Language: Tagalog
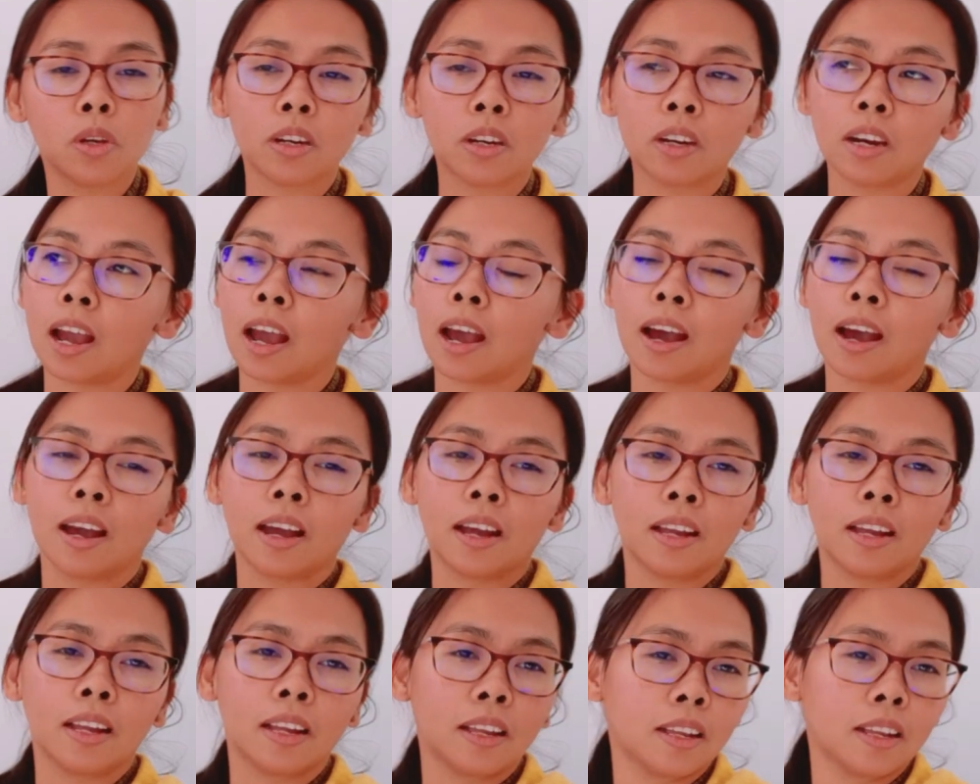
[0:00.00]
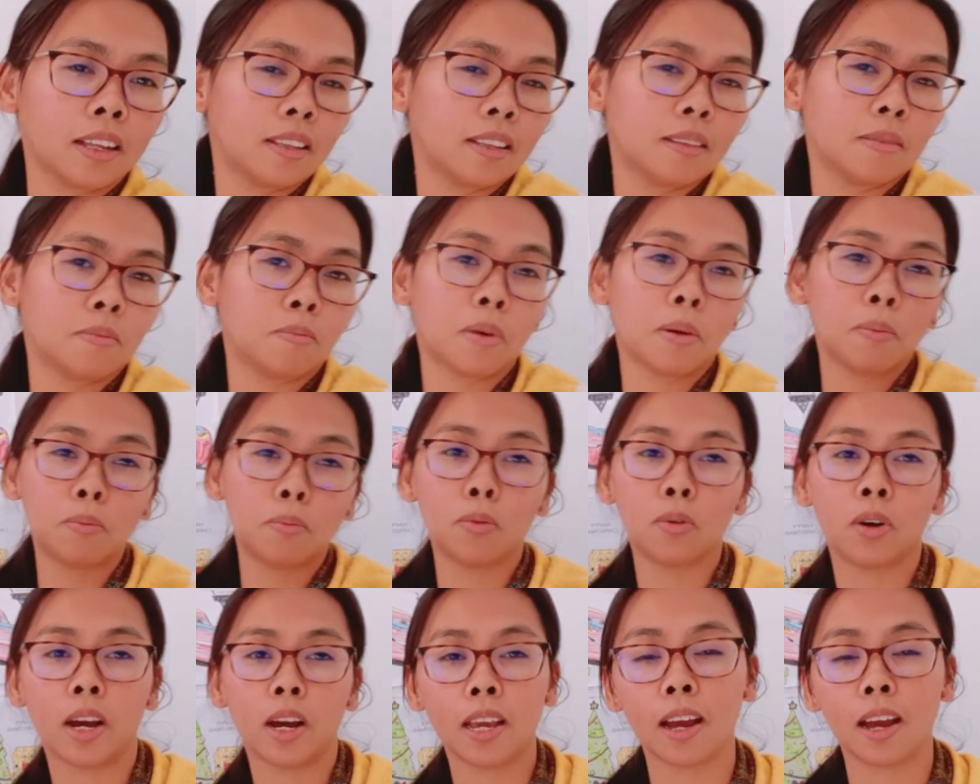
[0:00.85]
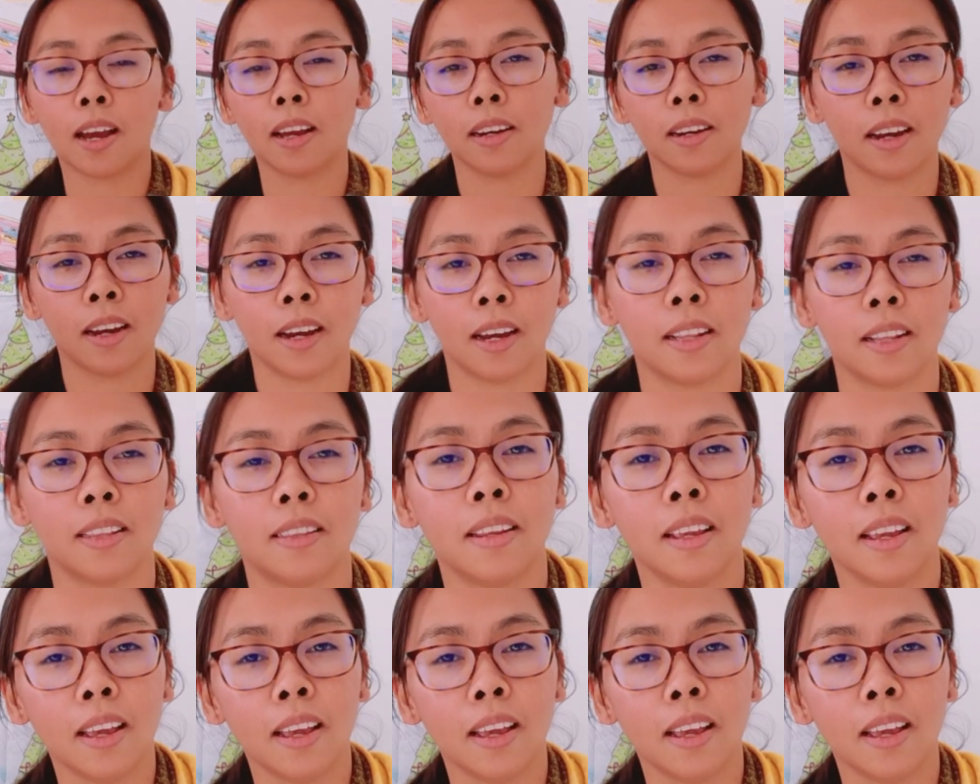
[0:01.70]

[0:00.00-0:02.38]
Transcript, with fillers: Year at mabuhay ang lahat.